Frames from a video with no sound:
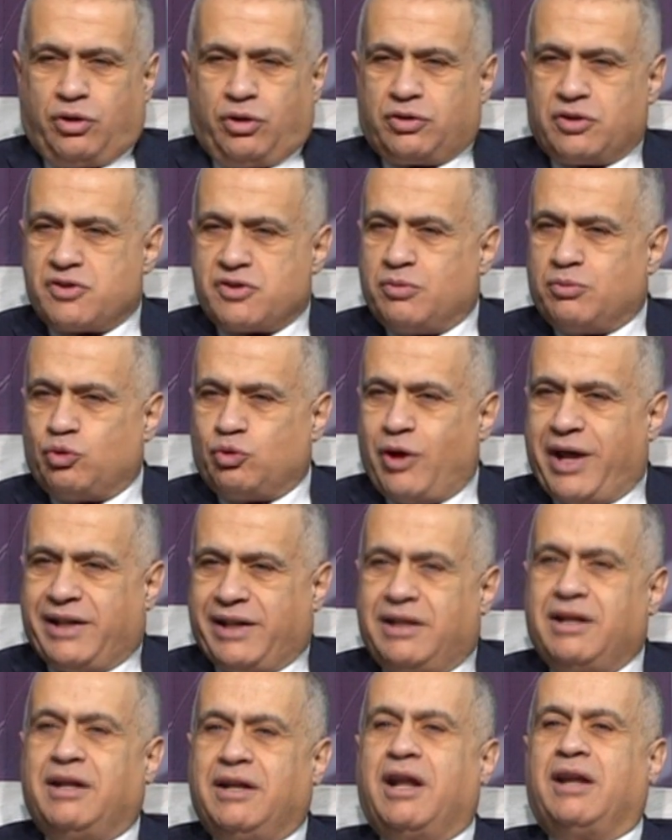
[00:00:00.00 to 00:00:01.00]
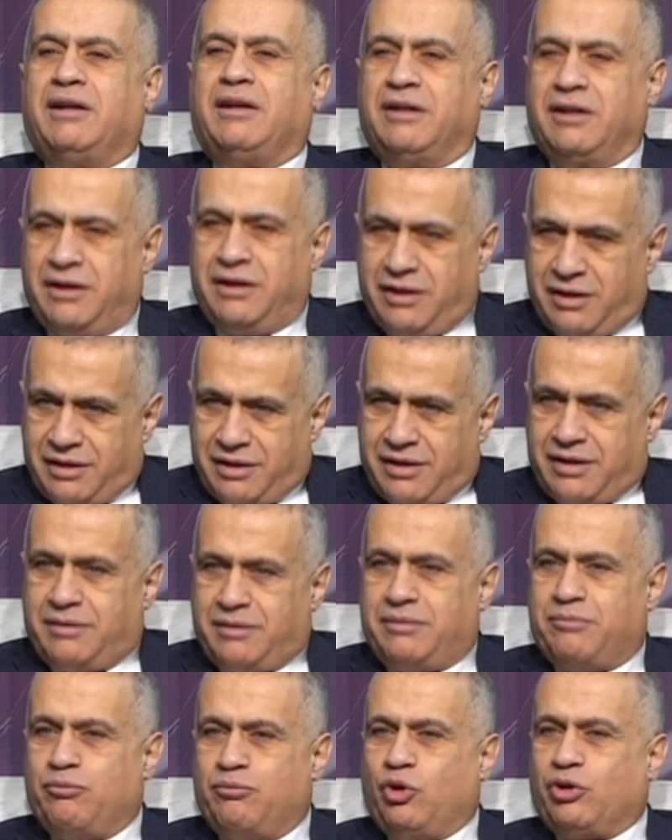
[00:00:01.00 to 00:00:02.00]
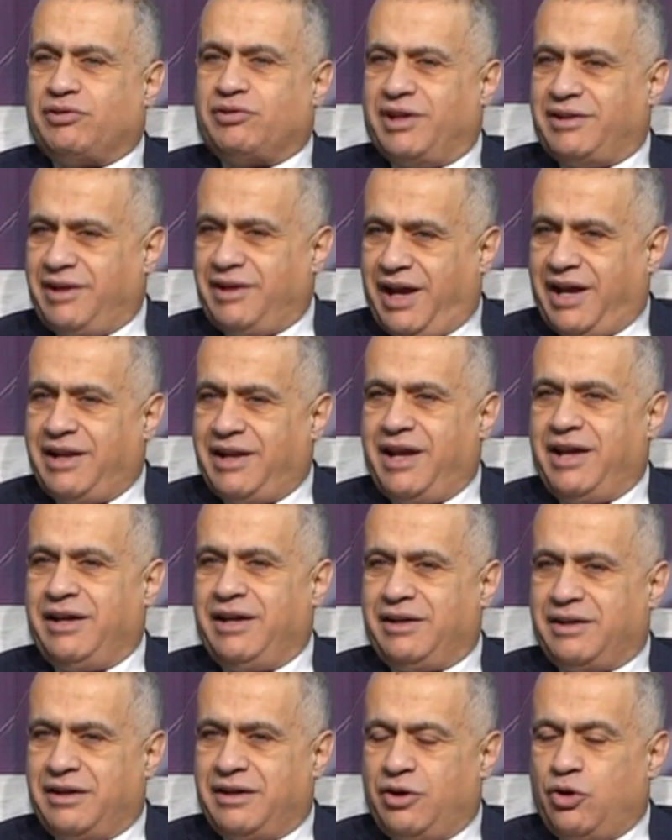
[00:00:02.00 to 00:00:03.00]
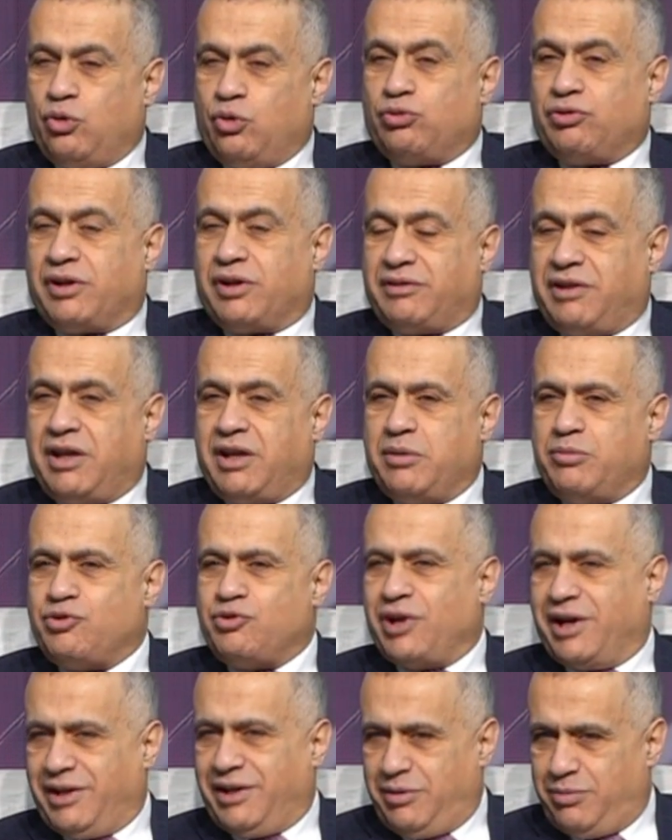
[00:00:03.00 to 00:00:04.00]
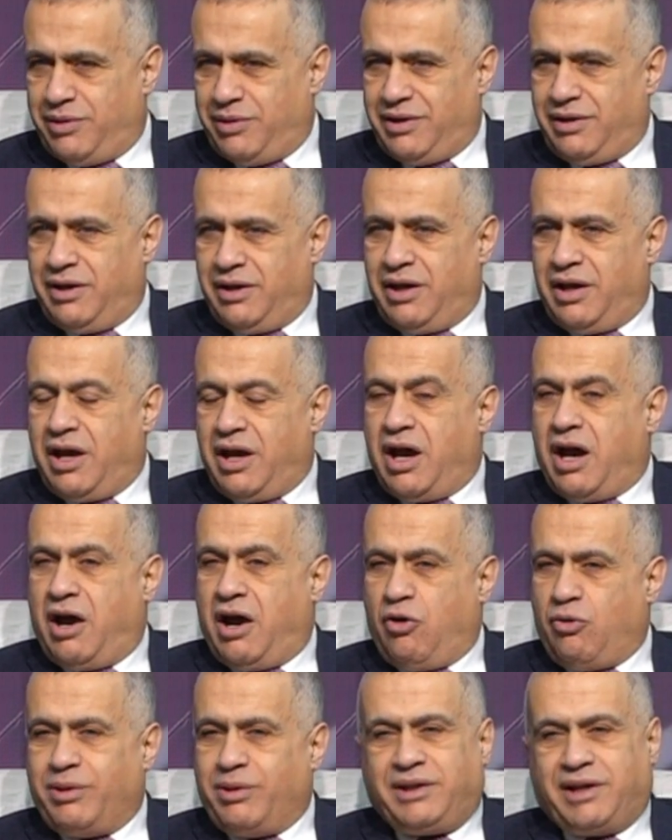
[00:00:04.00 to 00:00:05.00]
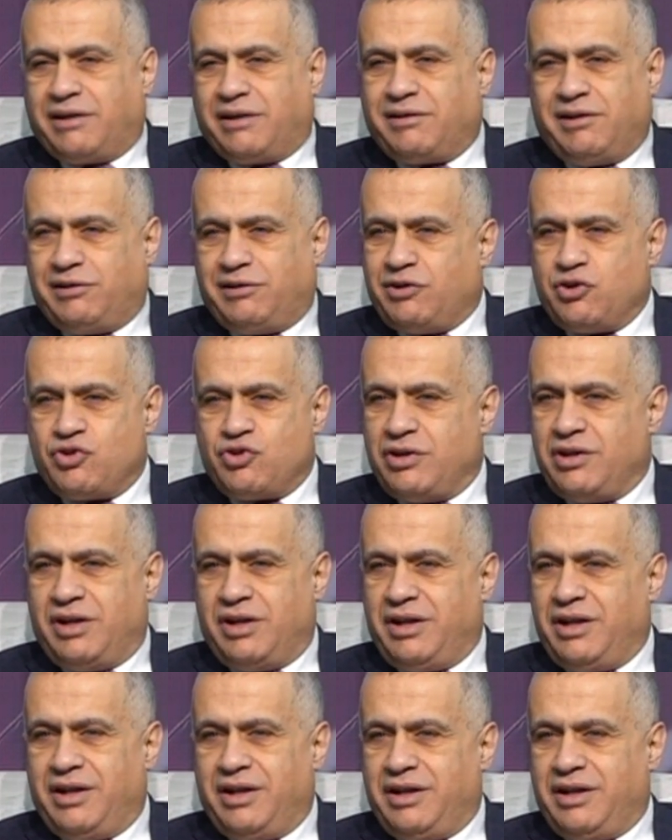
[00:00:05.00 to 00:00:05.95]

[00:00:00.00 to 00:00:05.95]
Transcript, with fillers: تروح تصمت قتلي للمعتدي عليك وترتكب جريمه او بدك تلتجي